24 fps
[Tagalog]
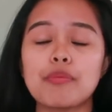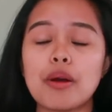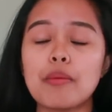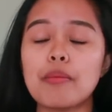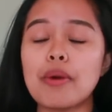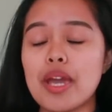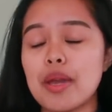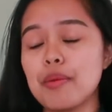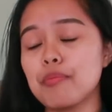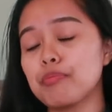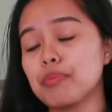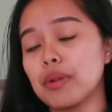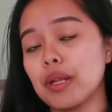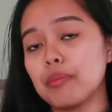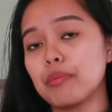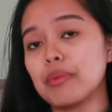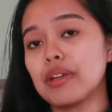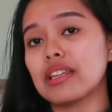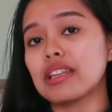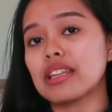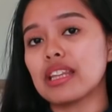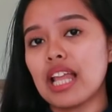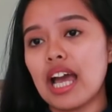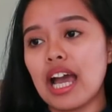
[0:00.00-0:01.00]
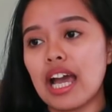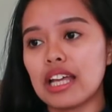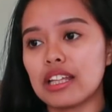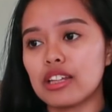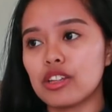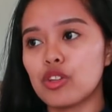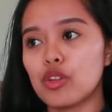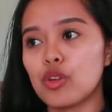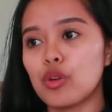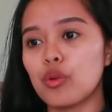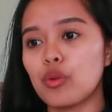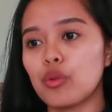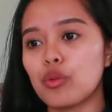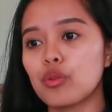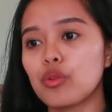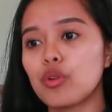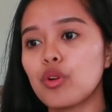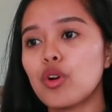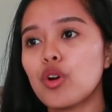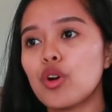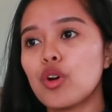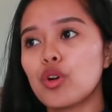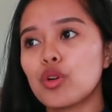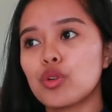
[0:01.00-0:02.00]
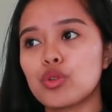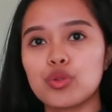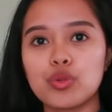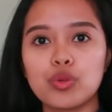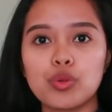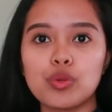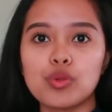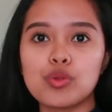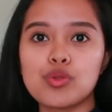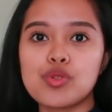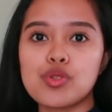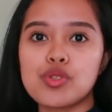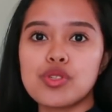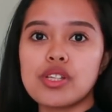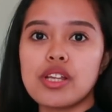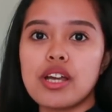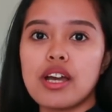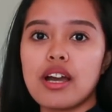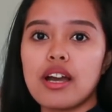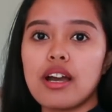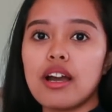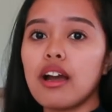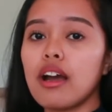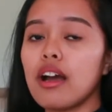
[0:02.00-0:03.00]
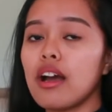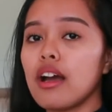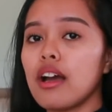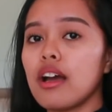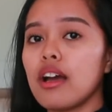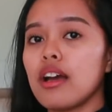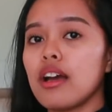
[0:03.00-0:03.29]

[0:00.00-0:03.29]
pa ma-implement lahat yung rules na